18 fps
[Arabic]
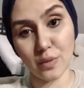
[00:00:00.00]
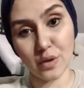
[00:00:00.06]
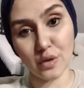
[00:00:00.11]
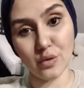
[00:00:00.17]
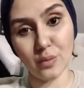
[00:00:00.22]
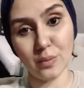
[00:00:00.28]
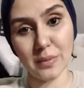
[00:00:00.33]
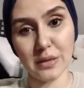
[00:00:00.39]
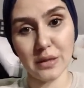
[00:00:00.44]

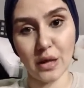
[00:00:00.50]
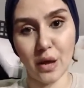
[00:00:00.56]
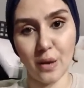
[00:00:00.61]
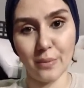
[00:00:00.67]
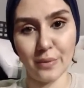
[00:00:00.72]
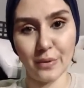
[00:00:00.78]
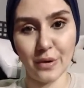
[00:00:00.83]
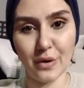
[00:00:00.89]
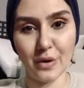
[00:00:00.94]
برضو من
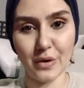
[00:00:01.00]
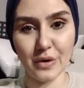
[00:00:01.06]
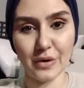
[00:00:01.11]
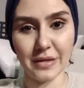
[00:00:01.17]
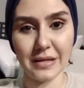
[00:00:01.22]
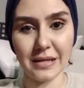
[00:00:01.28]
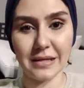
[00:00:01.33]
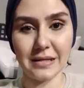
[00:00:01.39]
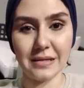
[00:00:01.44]

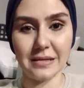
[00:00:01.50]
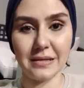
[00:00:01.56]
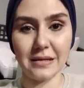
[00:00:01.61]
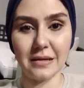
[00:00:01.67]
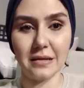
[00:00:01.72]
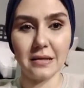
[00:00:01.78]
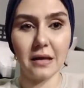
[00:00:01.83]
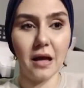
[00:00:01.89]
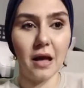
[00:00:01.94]
الابراج
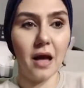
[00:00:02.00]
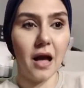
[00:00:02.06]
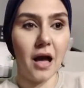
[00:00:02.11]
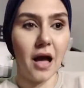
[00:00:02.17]
اللي